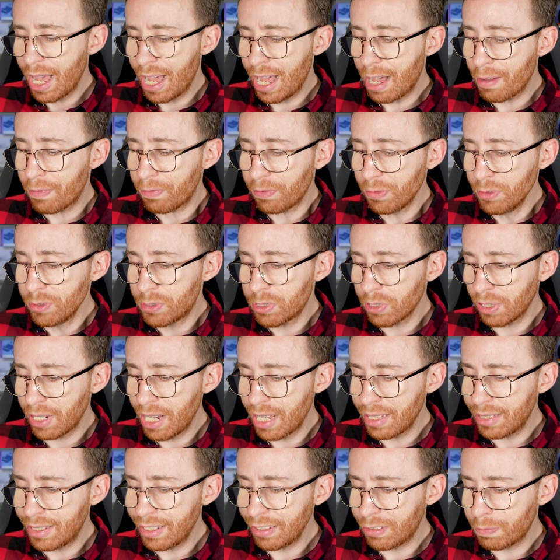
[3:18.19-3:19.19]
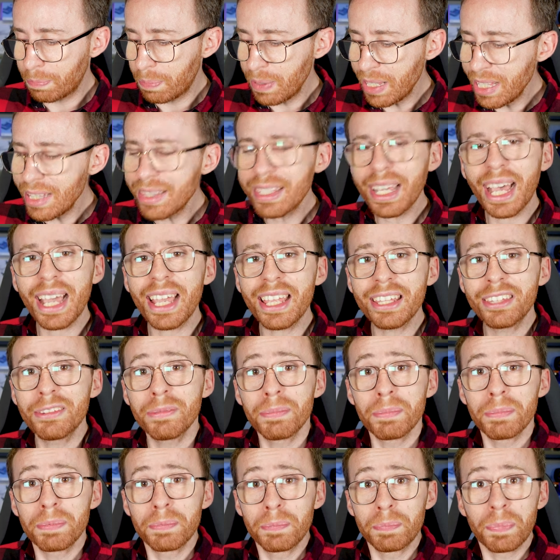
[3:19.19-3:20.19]
Ha funzione di spinta e
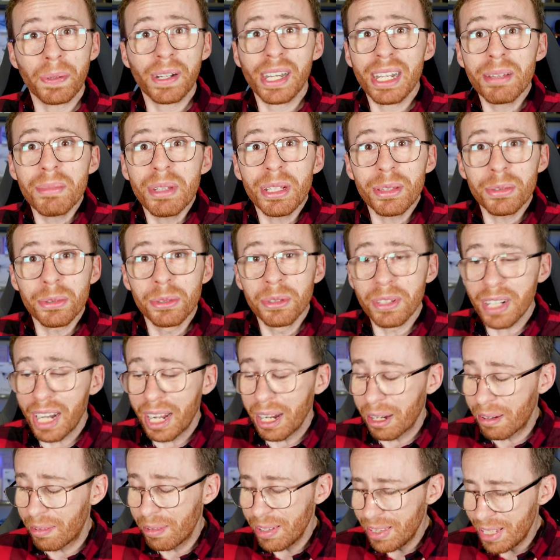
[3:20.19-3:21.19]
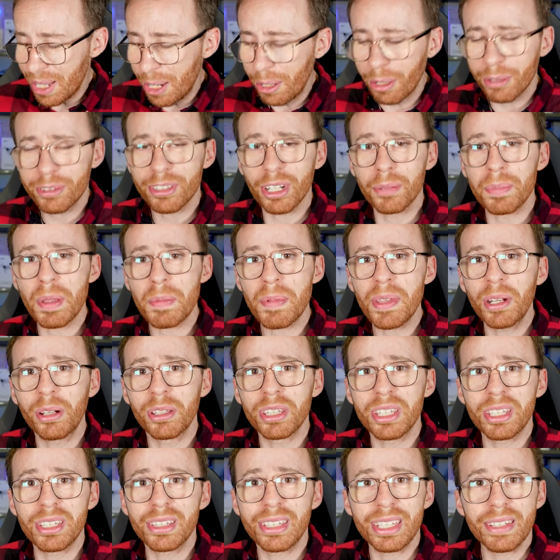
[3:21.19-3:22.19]
spinta premitura, quindi il nostro
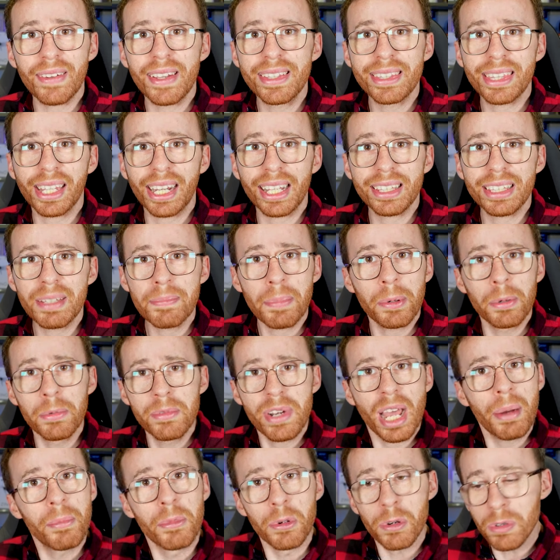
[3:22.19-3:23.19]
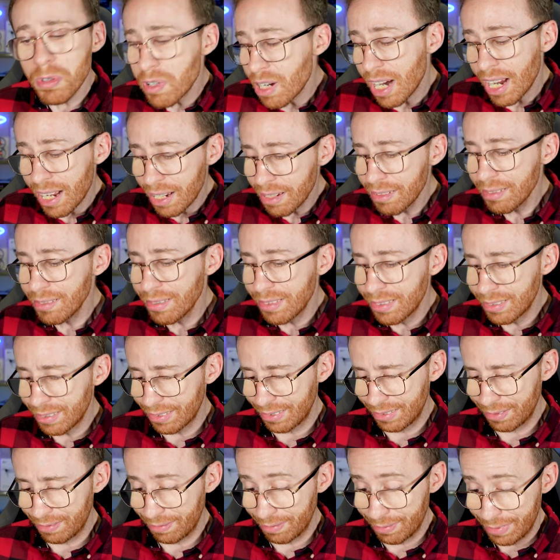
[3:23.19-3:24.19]
pipino diventerà tipo una mucca, mm,
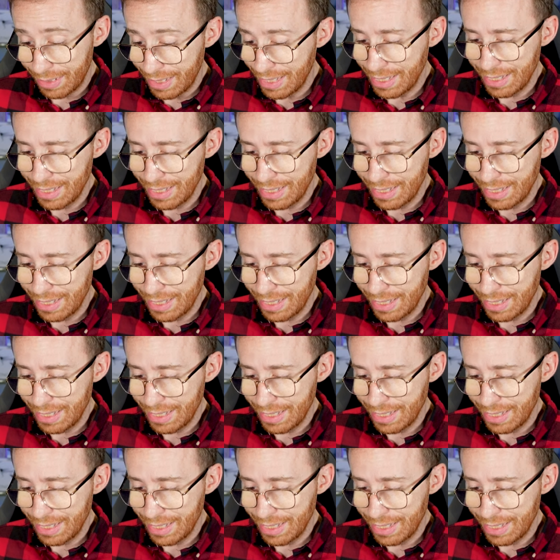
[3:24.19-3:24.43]
mm,